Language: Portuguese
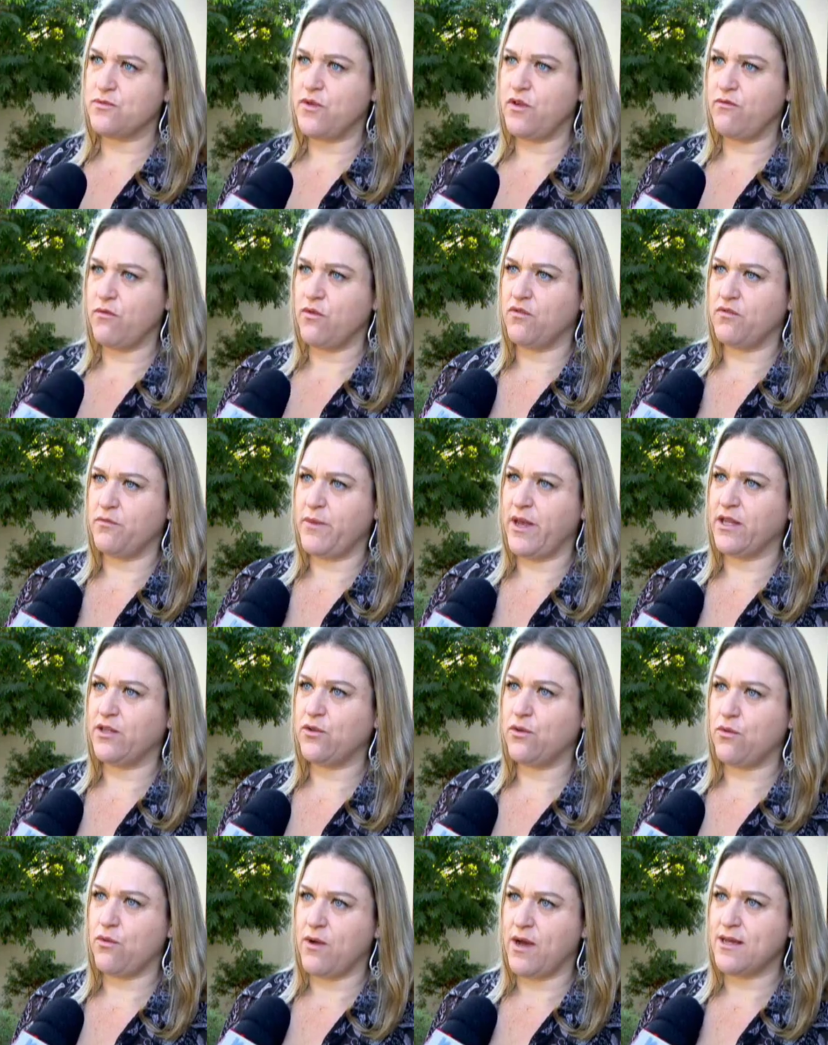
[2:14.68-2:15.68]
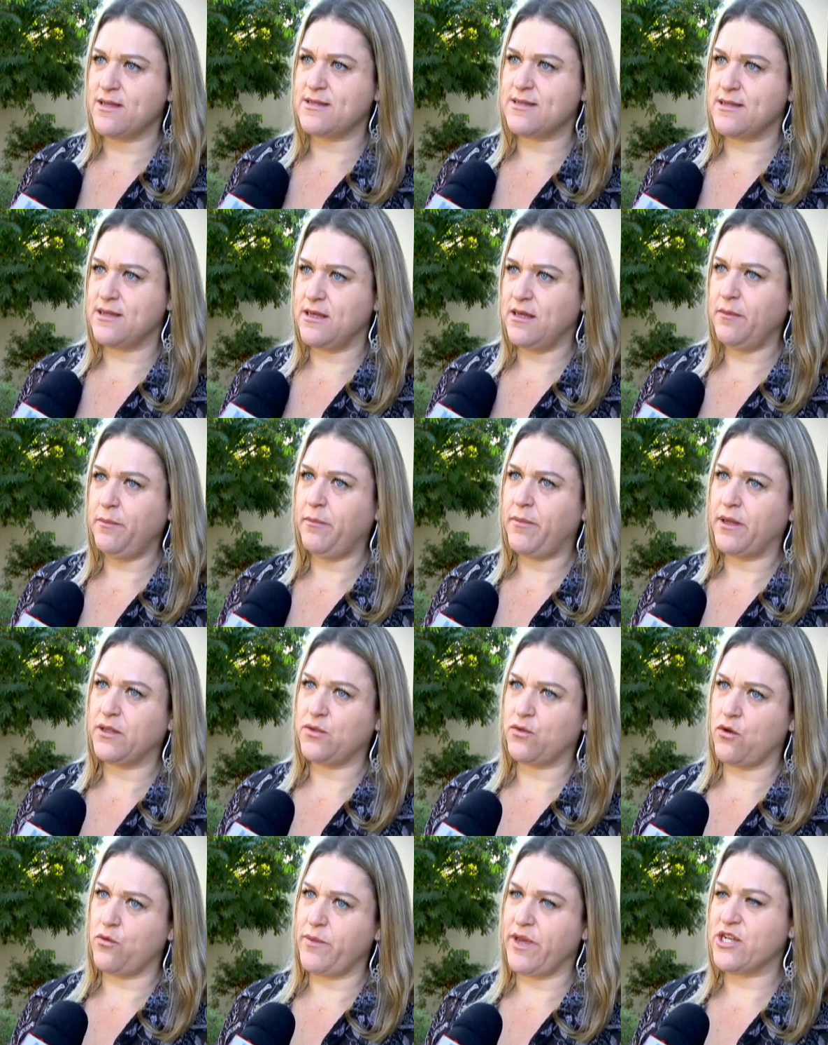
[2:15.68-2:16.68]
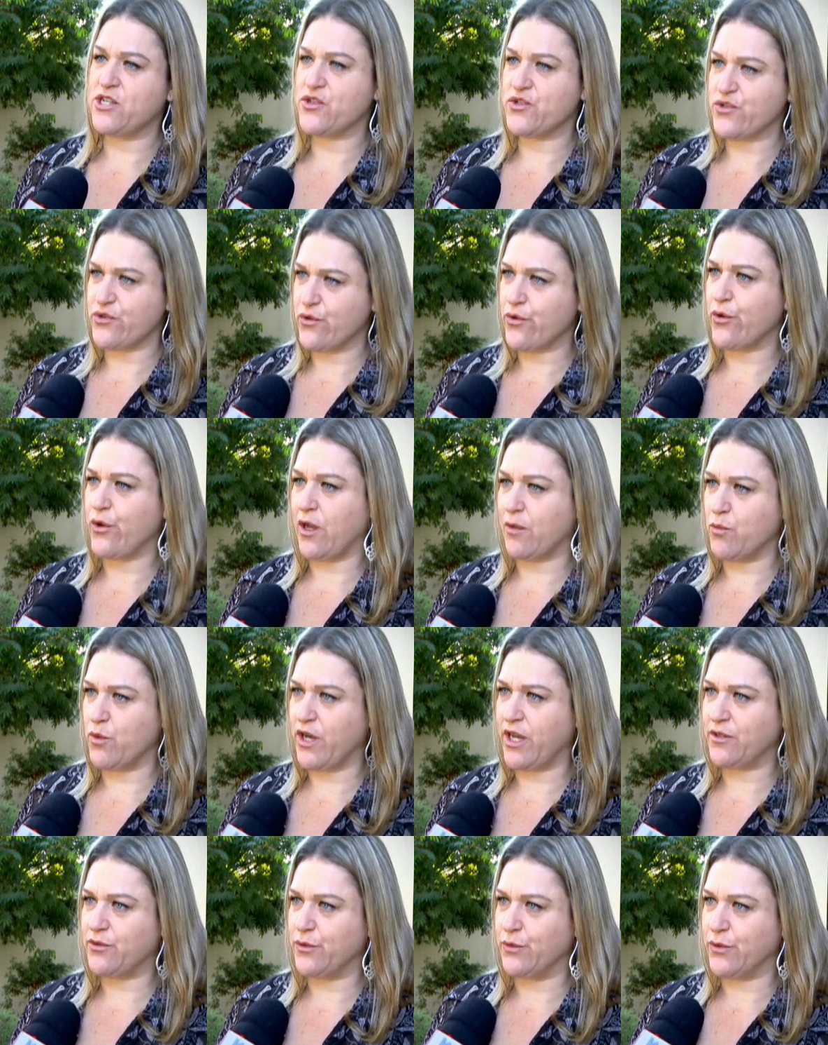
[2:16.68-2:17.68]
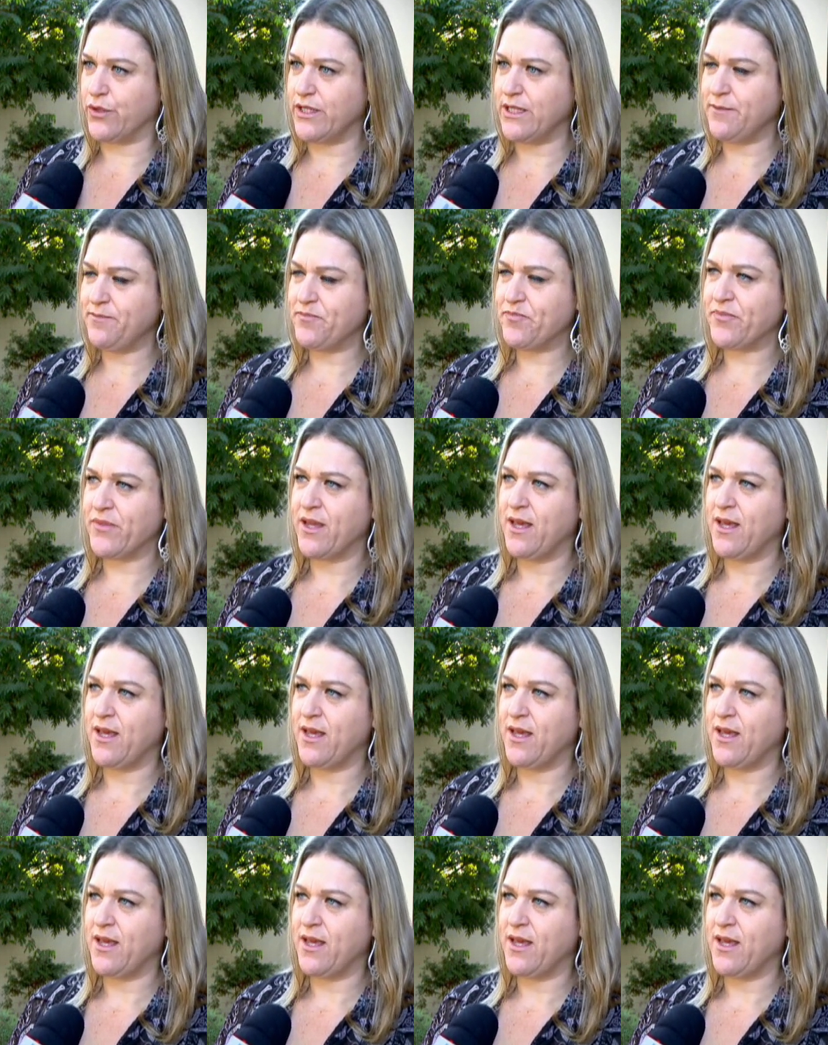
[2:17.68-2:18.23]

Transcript: um envolvimento com a ACIPA, atualmente eu sou colaboradora.